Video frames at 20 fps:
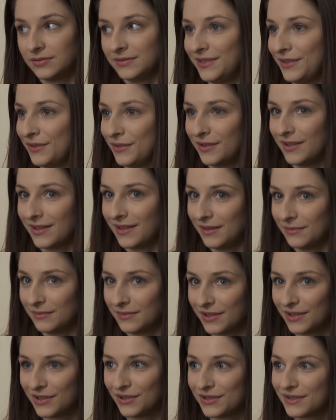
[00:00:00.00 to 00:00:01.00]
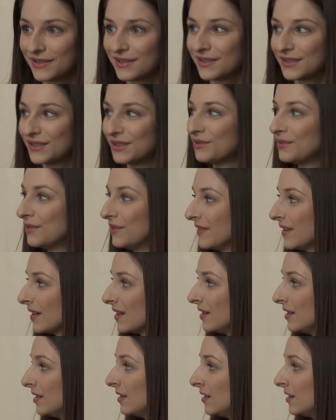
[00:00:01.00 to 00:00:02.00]
Nie ogarniam tego, co człowiek.
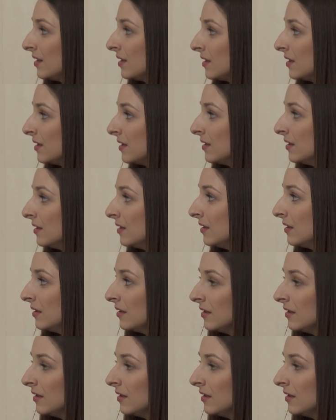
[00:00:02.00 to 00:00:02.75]
Przecież oni mieli mieszkać